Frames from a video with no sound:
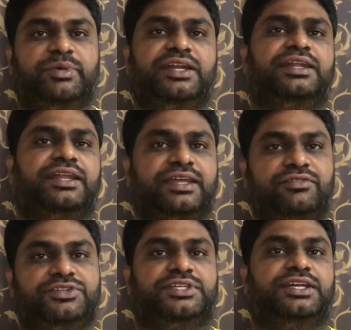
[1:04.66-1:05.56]
இந்த மாதிரி நிறையா
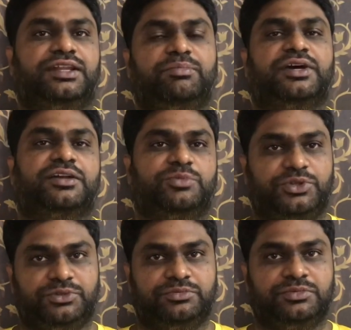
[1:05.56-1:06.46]
விஷயங்களை பார்க்க
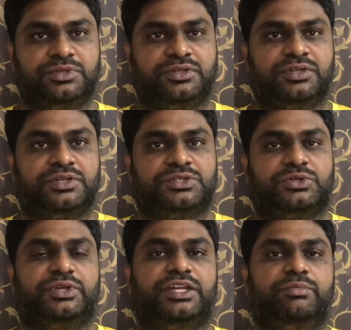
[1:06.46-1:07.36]
முடியும்
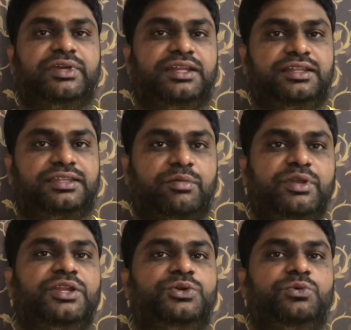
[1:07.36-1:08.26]
ஸோ இனிமேல்
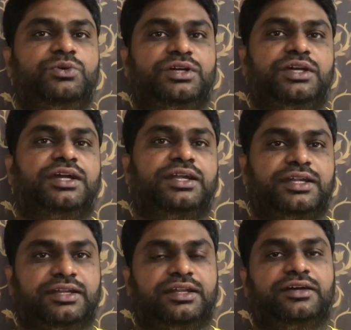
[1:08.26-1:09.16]
தமிழ்லையும் உங்களுக்கு
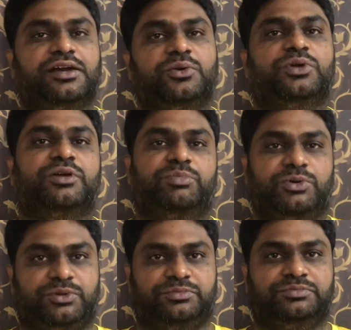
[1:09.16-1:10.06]
கண்டென்ட்டை நாங்கள் கொடுக்க
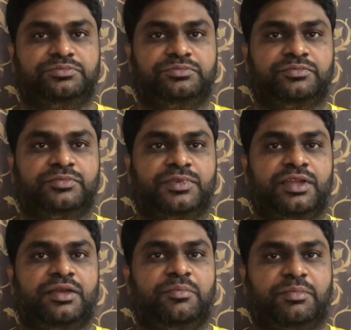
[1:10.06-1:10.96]
போகிறோம்
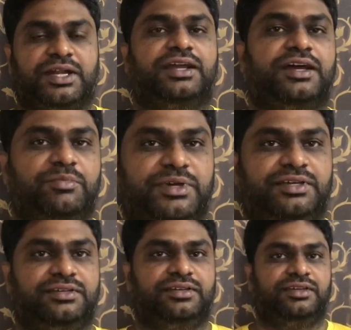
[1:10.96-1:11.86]

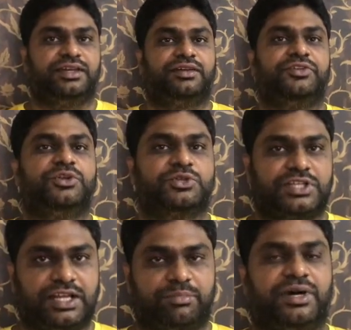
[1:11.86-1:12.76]
மறக்காமல் எங்கள்
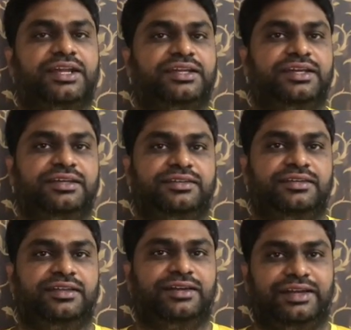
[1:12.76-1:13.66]
வீடியோஸ் எல்லாம் பாருங்கள்
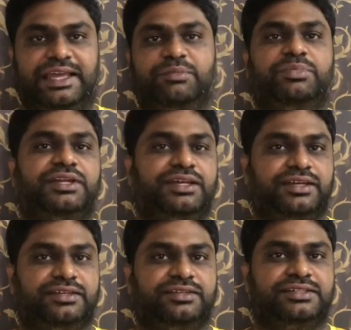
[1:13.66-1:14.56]
லைக்
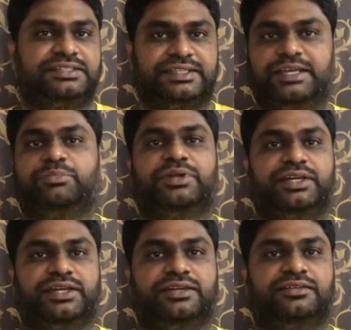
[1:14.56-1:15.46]
பண்ணுங்கள் ஷேர்
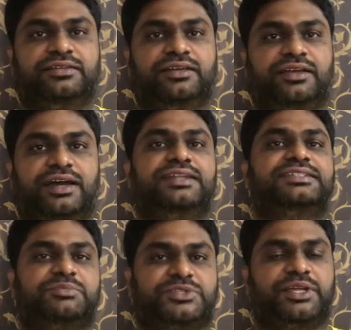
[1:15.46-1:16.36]
பண்ணுங்கள்
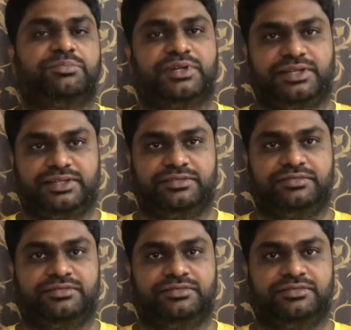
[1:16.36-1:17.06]
அண்ட் சப்ஸ்கிரைப் பண்ணுங்கள்